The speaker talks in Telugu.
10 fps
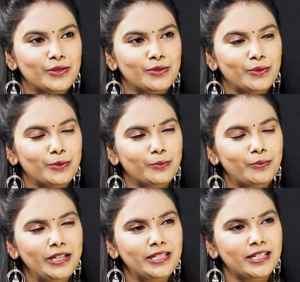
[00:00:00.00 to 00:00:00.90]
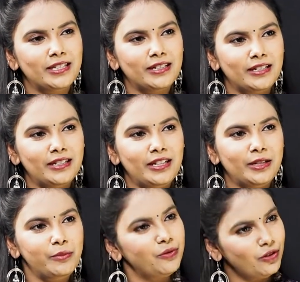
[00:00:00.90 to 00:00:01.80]
సో మీ చేత అంటే
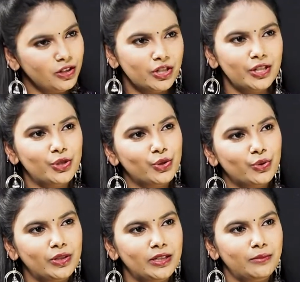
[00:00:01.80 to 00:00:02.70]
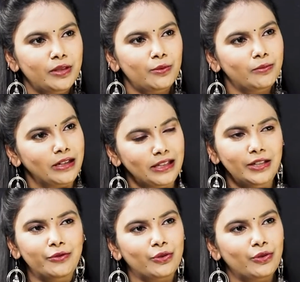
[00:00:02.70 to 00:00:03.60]
లైక్ మీ వర్క్ చేయించుకొని మీకు మనీ
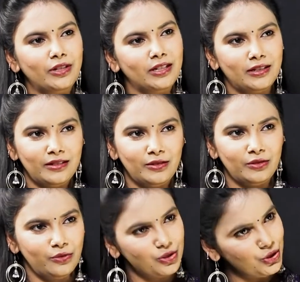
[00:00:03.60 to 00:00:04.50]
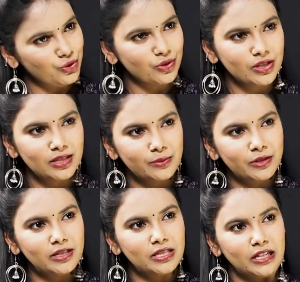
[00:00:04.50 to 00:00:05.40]
ఇవ్వకుండా ఉన్న సిచ్యువేషన్స్
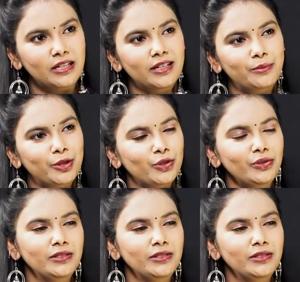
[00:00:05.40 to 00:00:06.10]
ఎప్పుడైనా జరిగాయా మీతో